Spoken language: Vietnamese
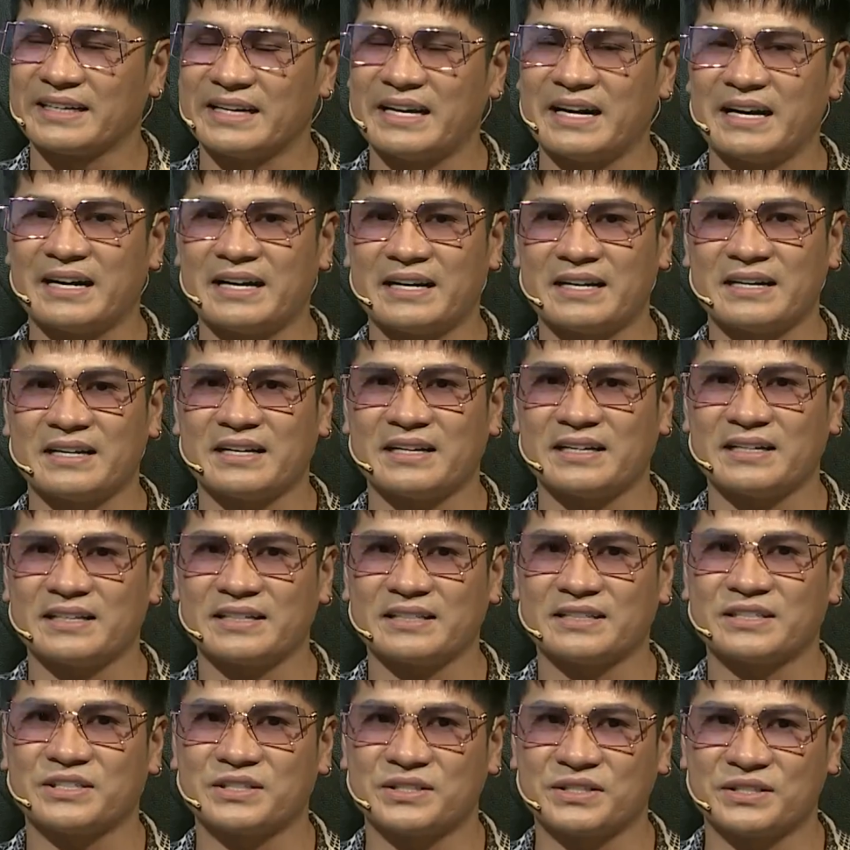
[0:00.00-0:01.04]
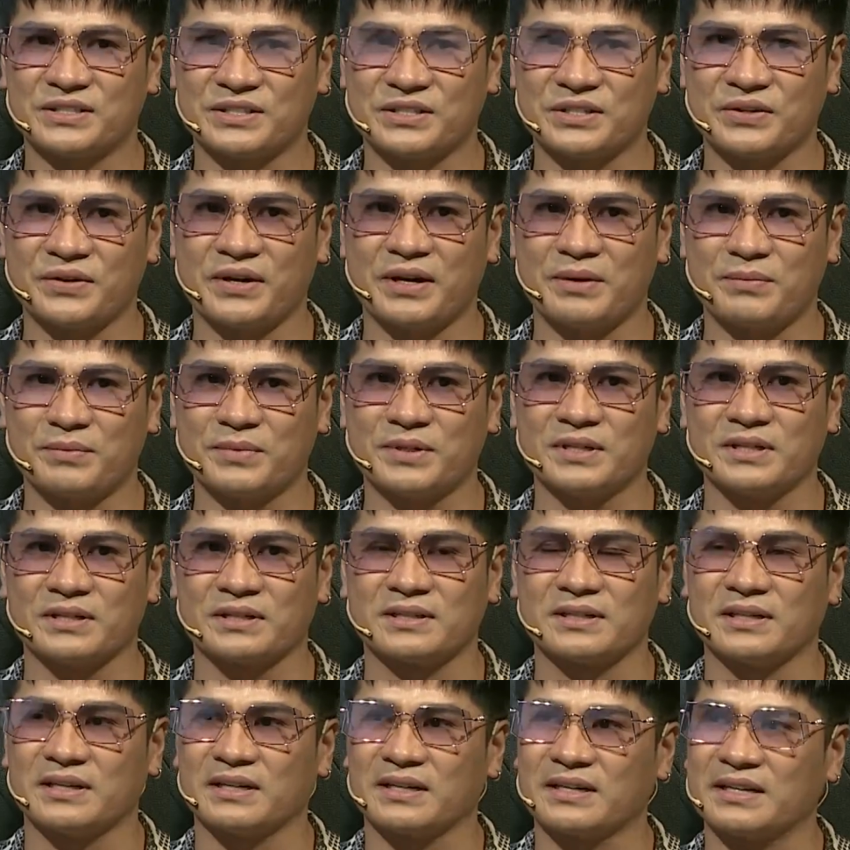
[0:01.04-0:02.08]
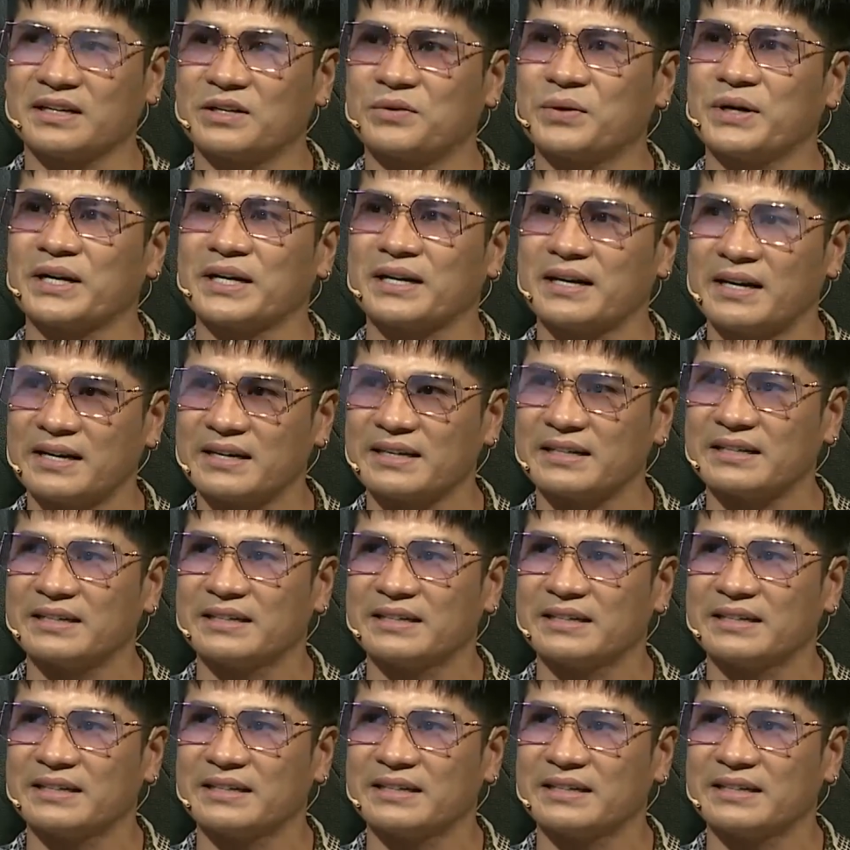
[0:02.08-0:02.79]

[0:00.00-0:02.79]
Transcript: đã cho em được à, cái khoảnh khắc